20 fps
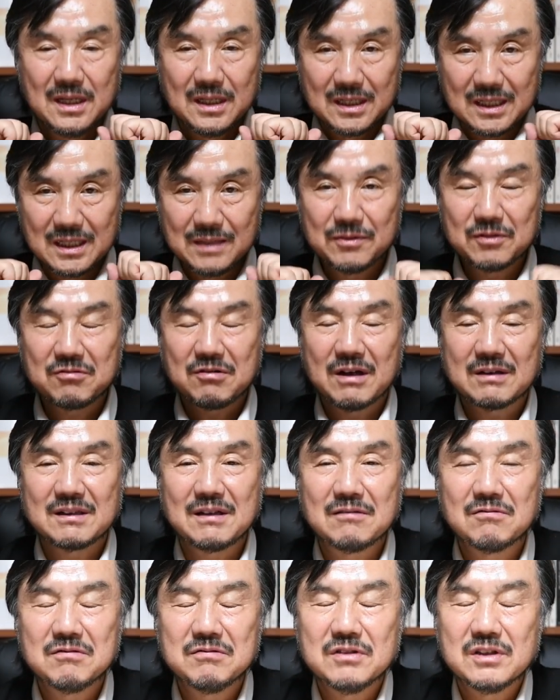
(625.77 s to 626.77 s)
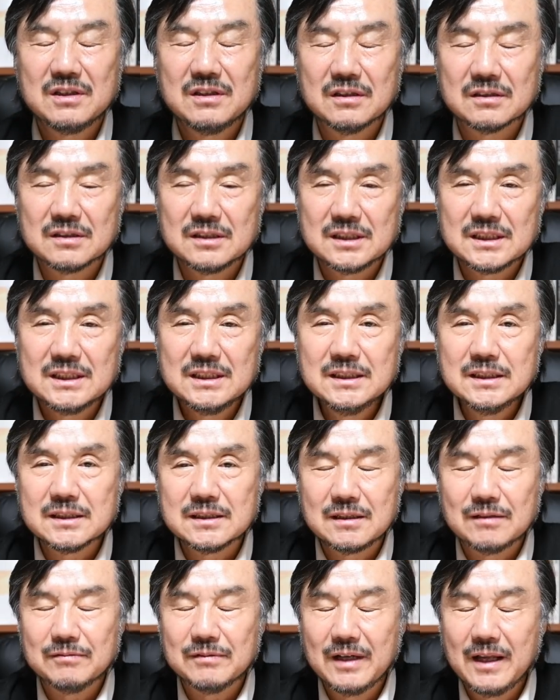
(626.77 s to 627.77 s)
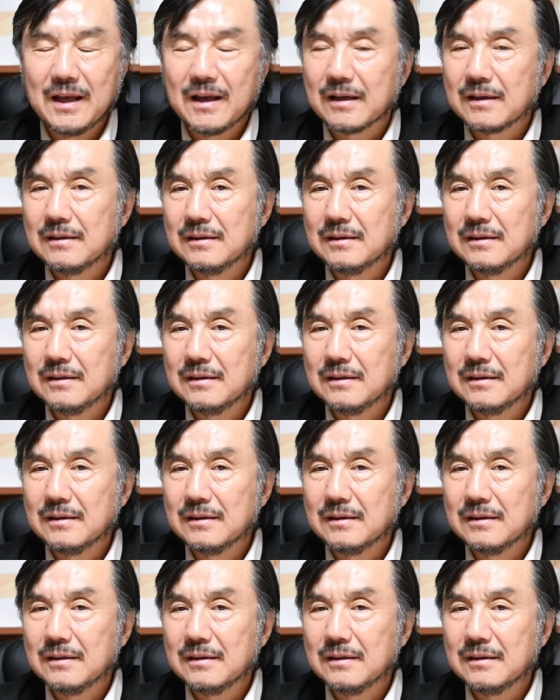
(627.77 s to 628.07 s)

이 입을 꽉 달고 있는 어떤 그런 것 때문에